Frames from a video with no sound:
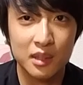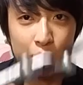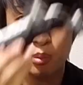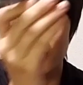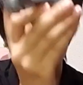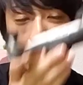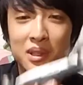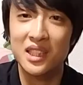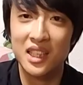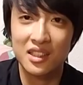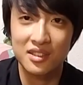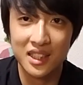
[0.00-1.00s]
にポンポン飛ばせ
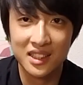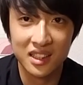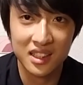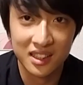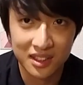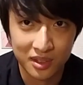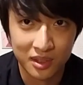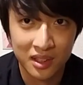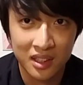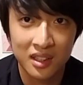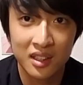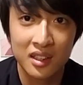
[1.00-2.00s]
なくなっちゃったんですよ。
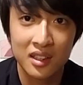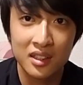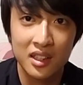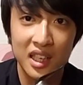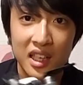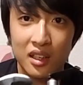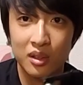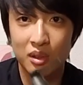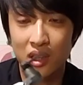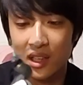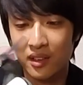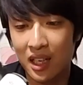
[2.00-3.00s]
で、こ
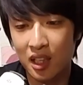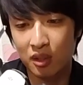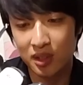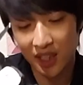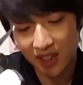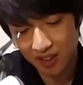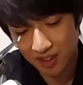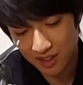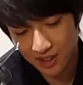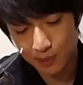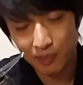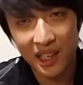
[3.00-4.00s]
れはあの、最近出
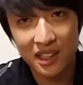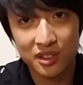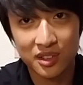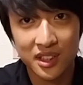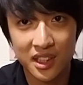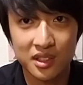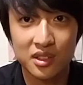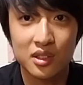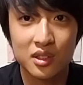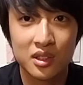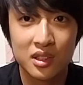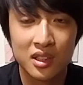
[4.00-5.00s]
たスパークっい
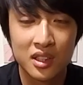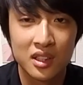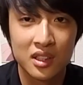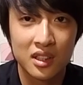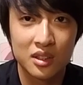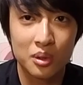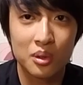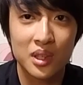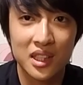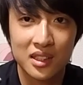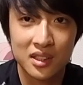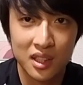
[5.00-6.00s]
うドローン
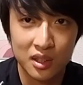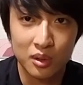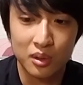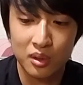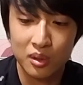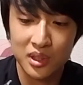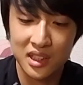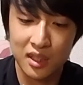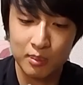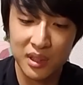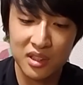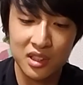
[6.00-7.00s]
なんですけど、こちら さ
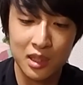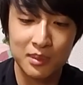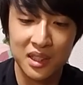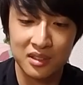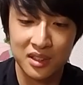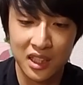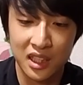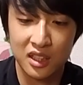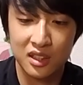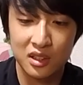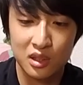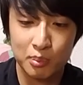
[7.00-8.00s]
んびゃくグラム あるんで、
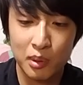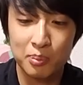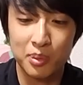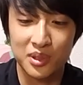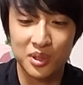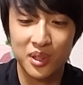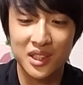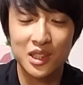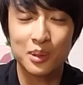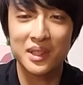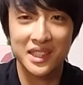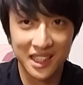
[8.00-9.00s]
そのポンポンその辺で
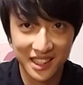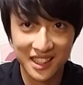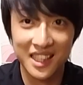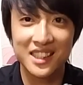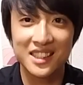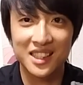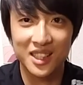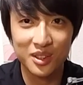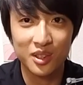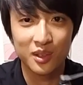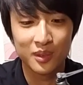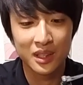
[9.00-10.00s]
飛ばしちゃいけないんですけ
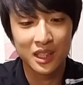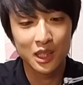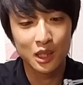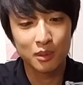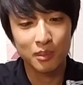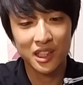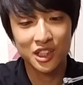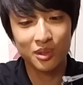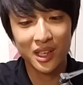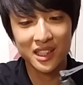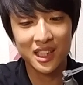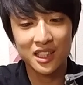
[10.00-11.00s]
ど、まあ、人
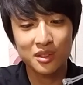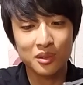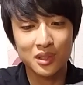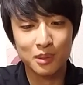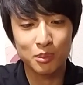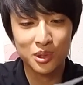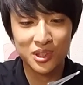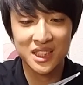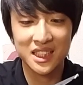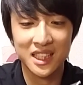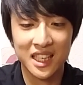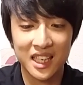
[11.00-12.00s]
がいないとこで目視
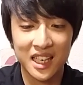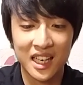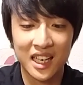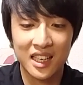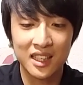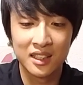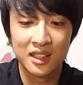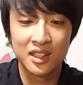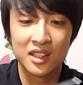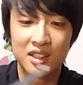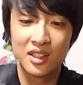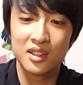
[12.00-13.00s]
しながら、
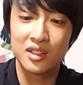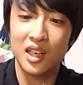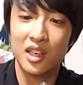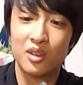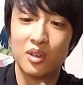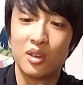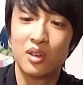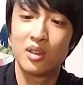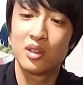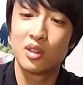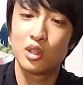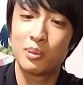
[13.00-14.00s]
あの、
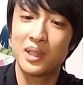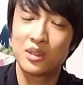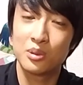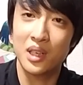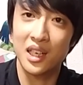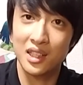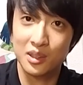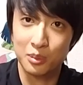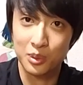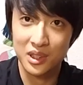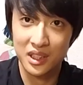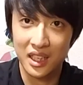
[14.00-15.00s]
飛ばそうかなと
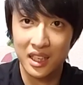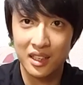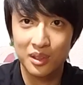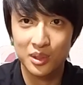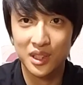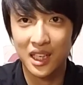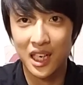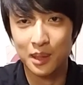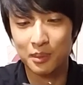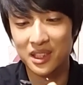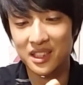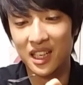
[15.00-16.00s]
思って、こちら買い
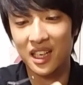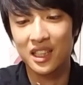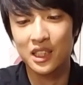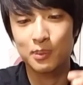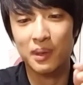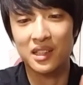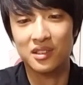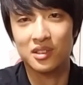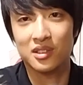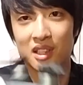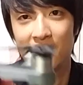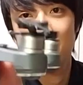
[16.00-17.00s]
ました。スパーク
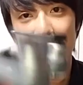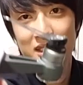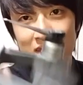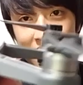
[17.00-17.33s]
くんです。